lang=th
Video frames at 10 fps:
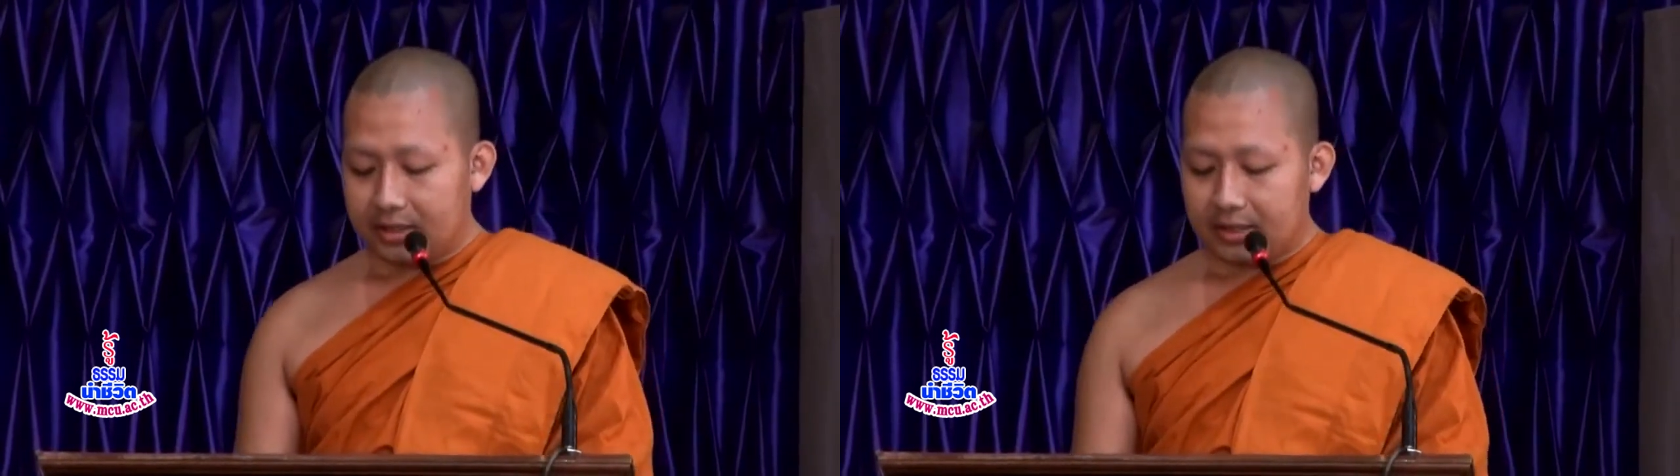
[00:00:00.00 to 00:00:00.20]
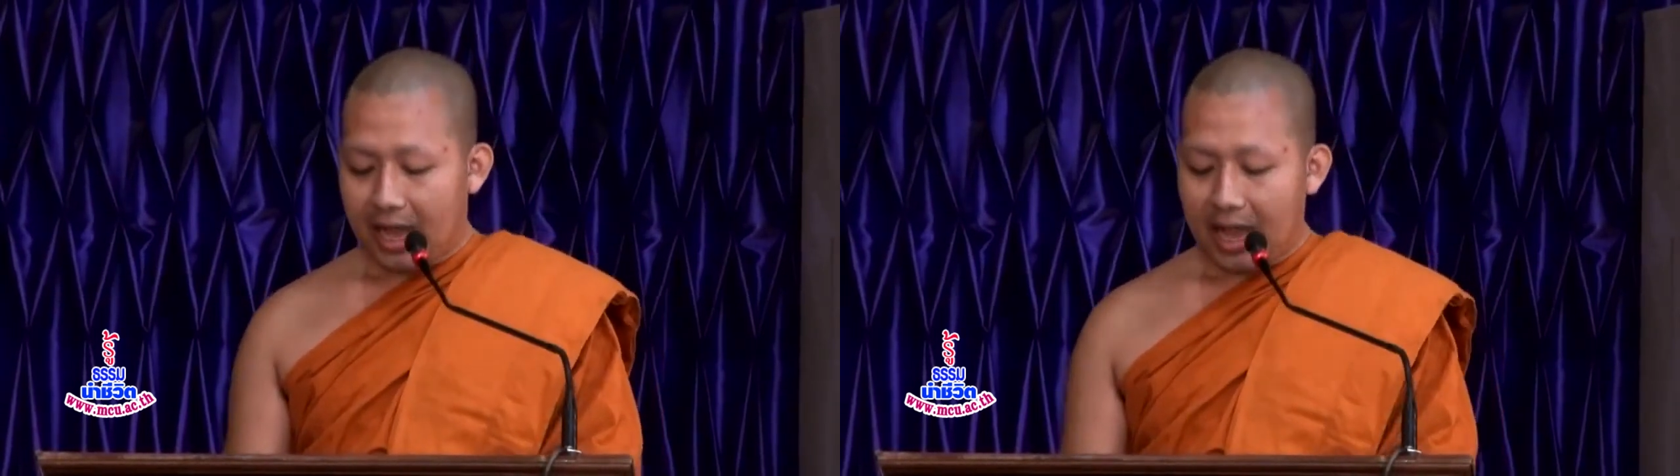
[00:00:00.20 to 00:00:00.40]

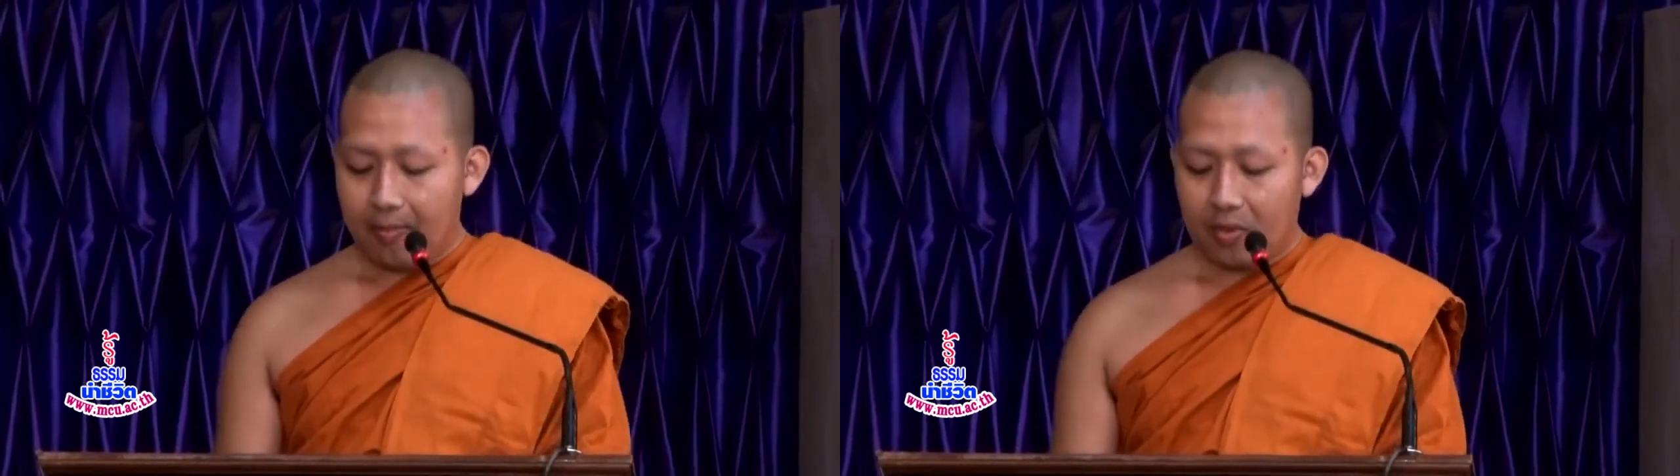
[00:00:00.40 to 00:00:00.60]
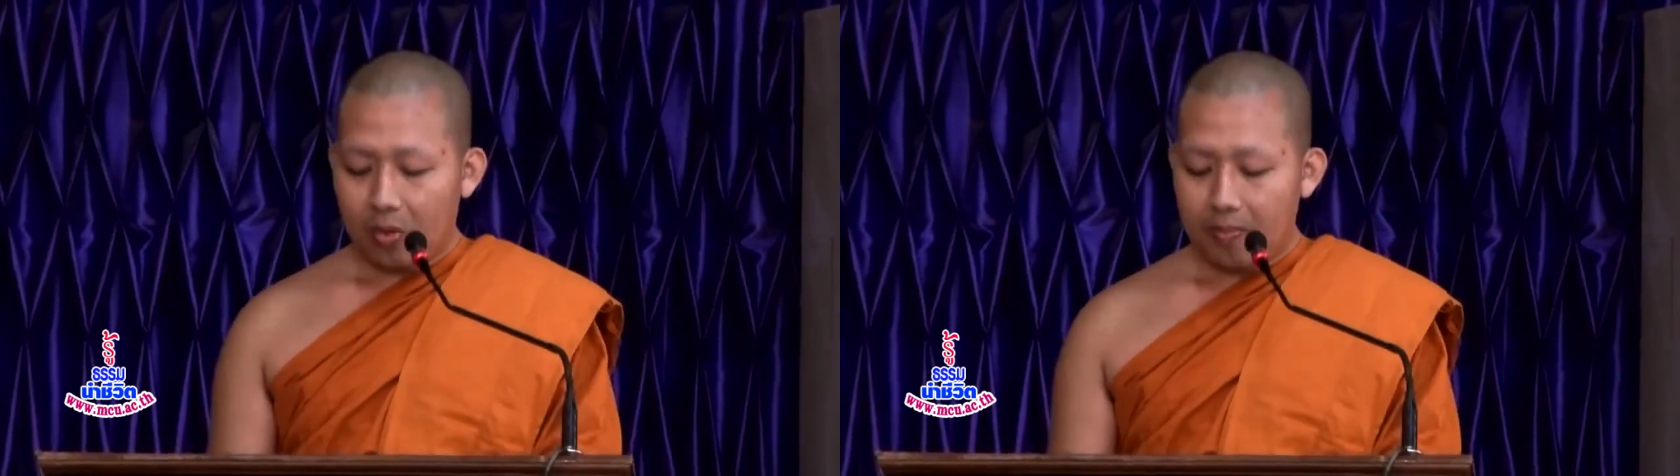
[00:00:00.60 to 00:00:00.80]

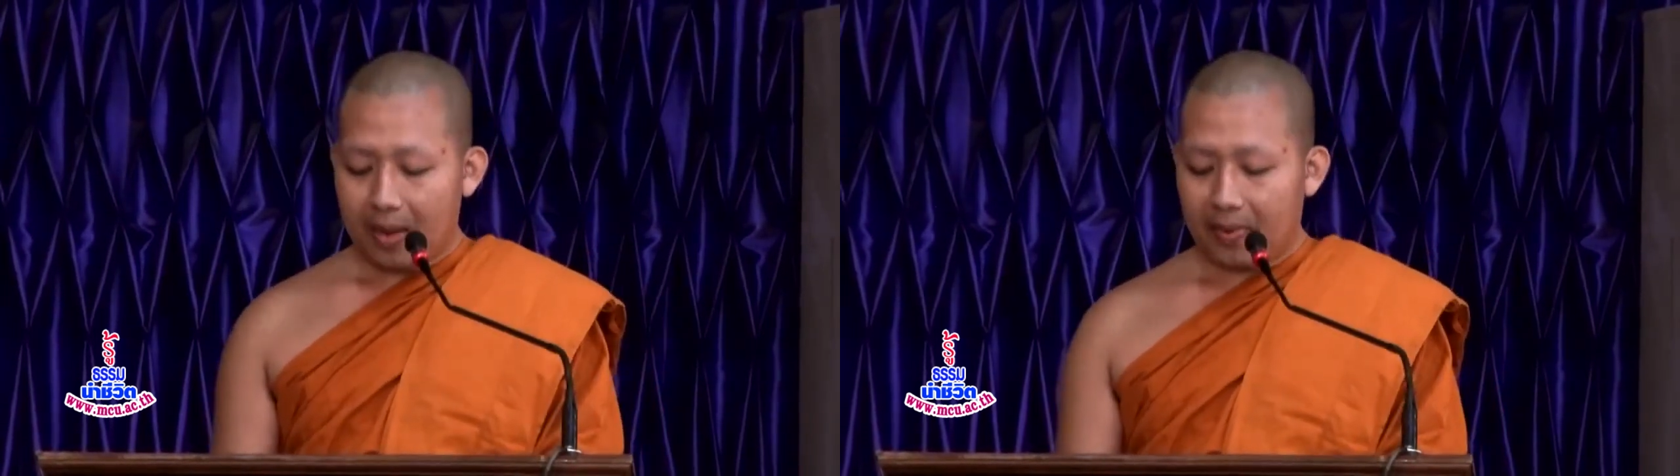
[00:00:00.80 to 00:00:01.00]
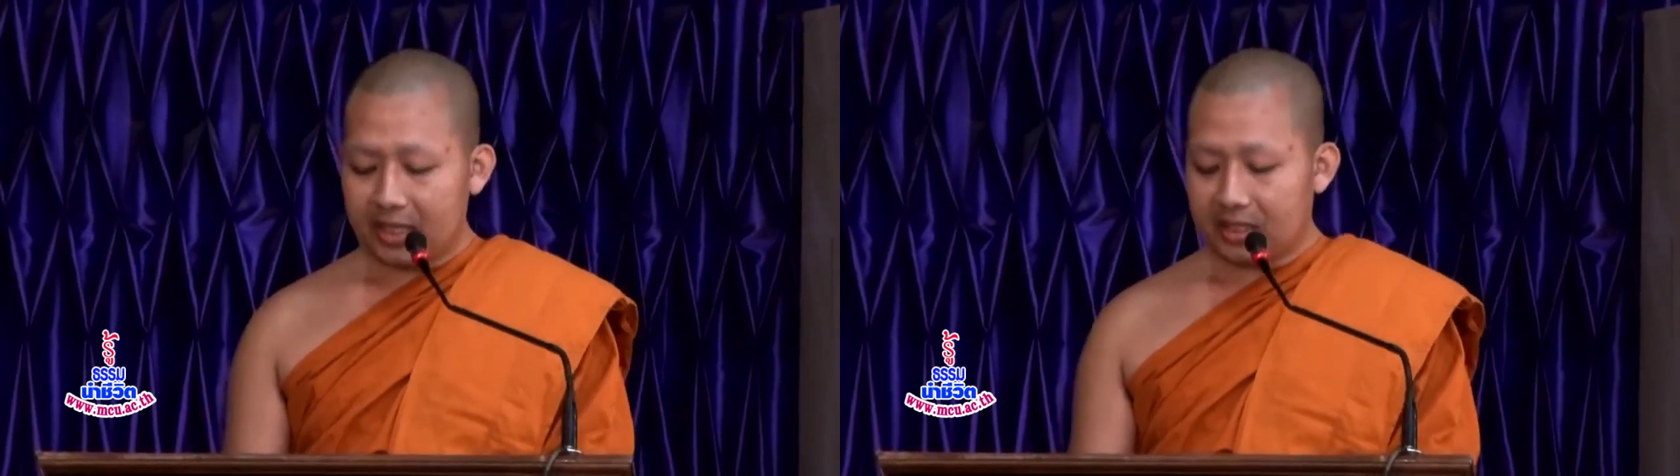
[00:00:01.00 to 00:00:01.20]
3. รูปแบ
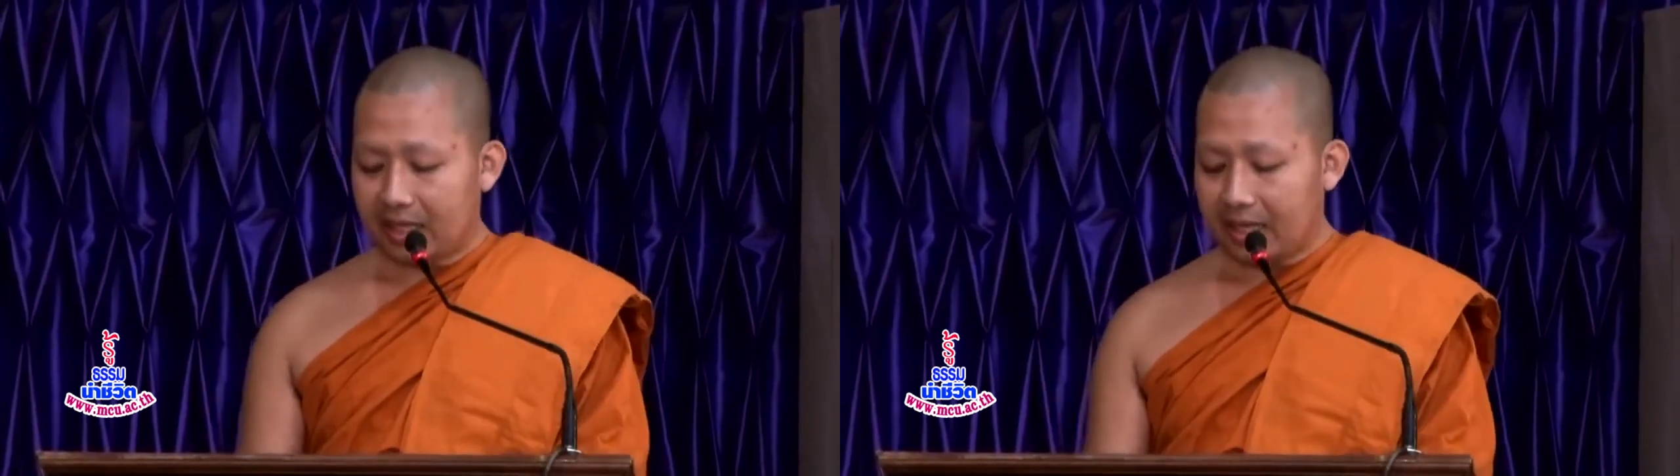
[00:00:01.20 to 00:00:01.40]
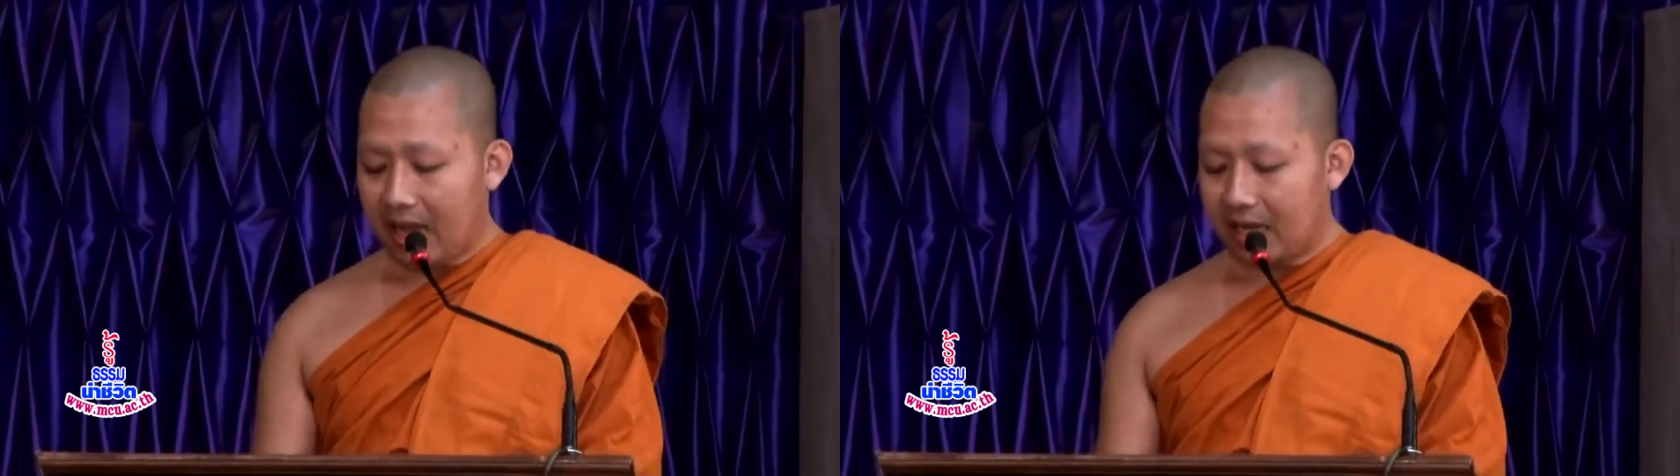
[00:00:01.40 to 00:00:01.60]
บการจั
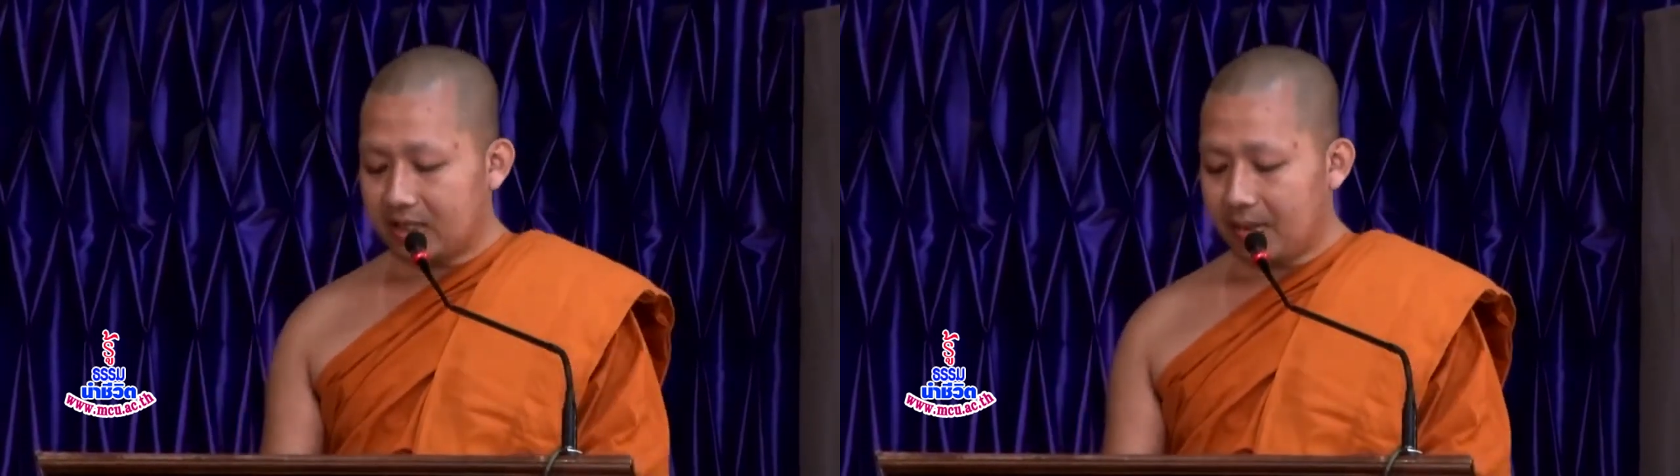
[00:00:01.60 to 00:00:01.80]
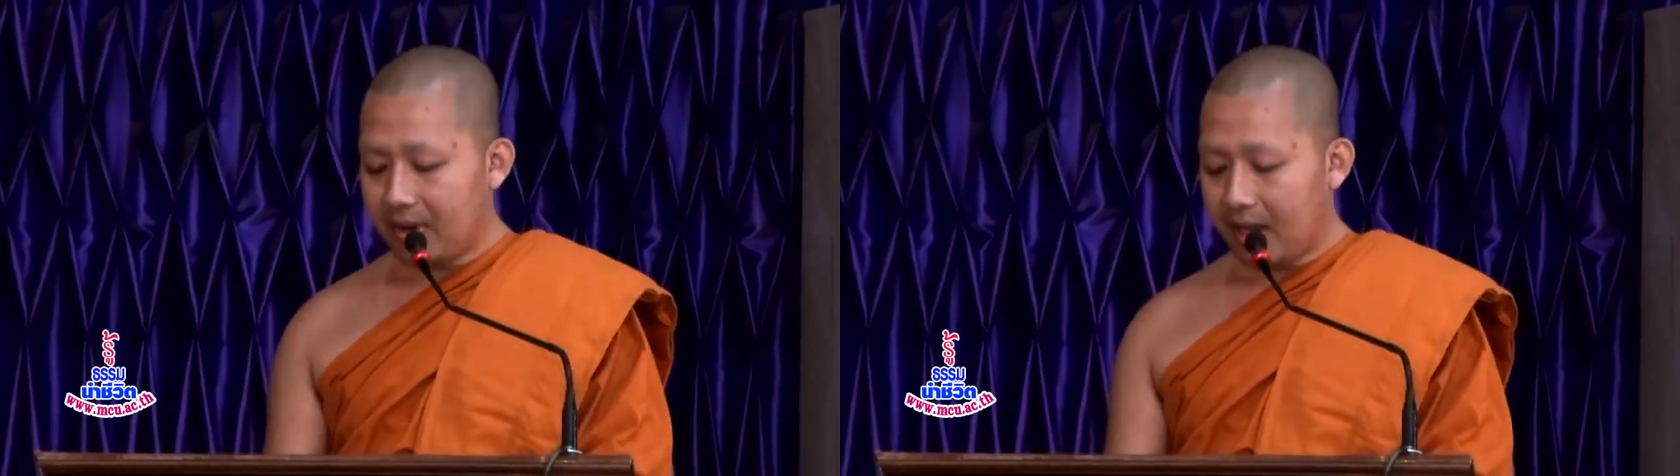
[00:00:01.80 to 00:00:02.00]
ดการ
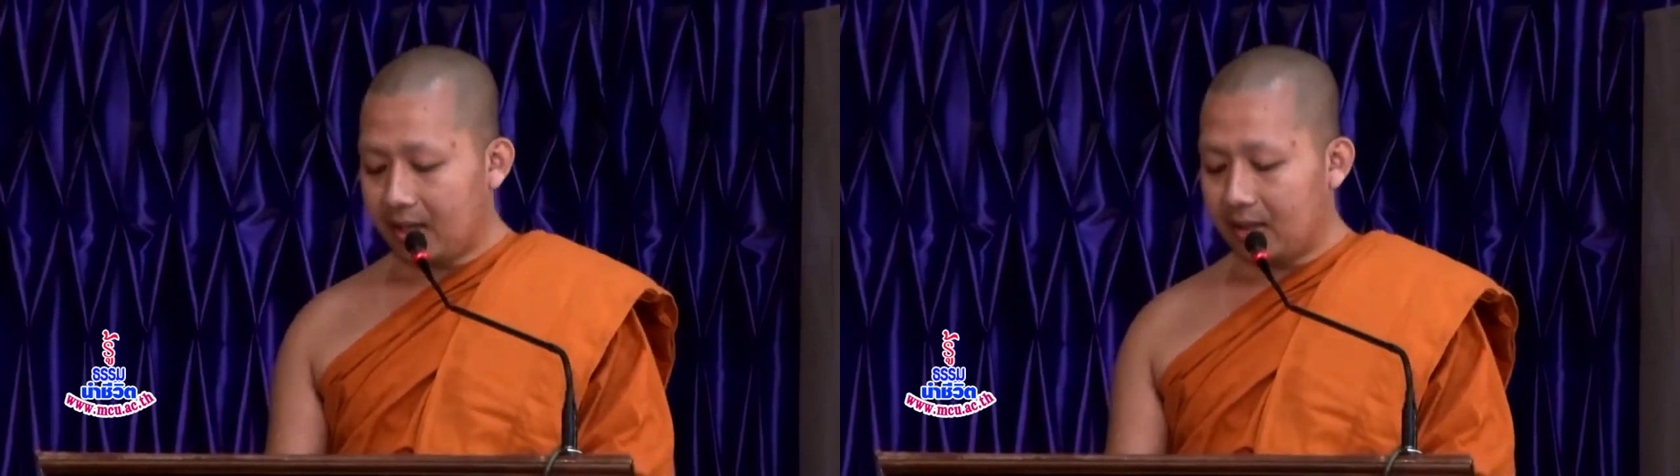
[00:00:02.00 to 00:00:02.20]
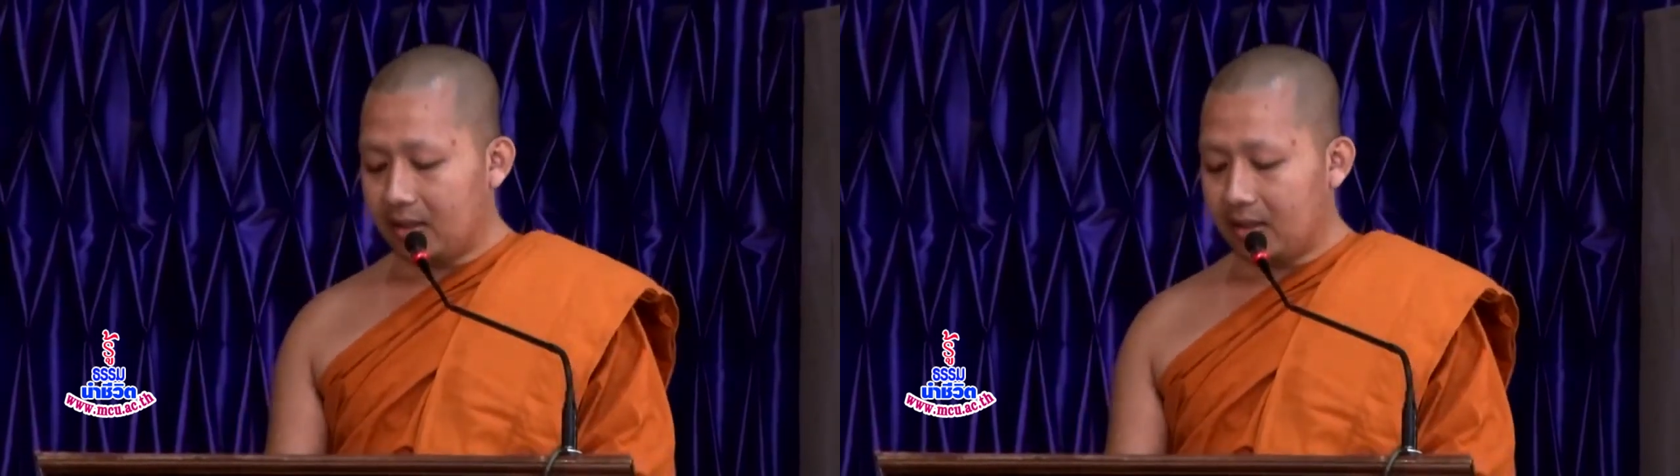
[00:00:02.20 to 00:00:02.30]
สำนัก